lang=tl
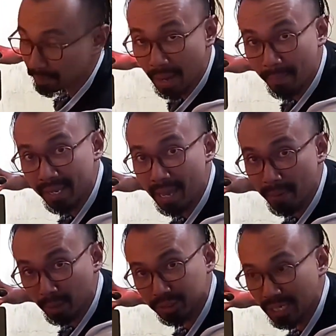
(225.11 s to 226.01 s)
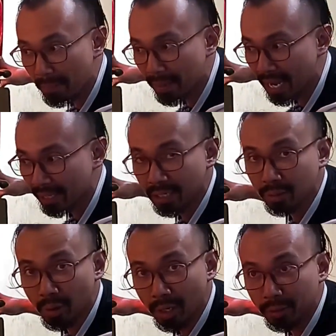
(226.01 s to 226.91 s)
Mamaya pag-usapan
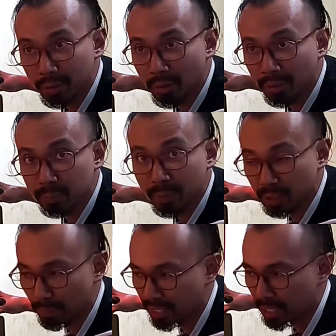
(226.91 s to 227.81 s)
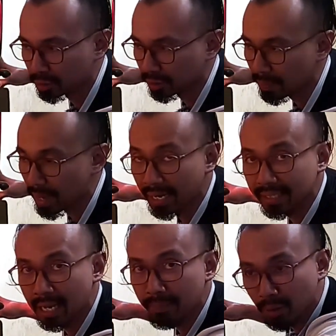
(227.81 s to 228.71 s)
natin kung ano yung specification ng
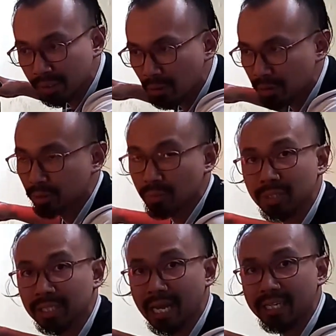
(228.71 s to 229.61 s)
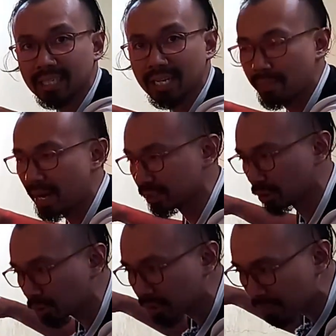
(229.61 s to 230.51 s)
makina. For now, dito muna tayo sa labas.
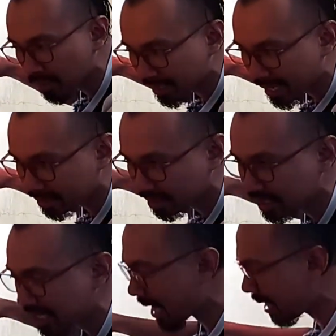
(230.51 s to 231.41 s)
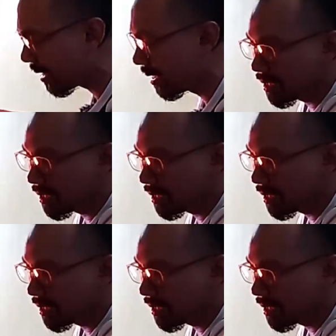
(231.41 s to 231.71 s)
Ikutan muna natin siya.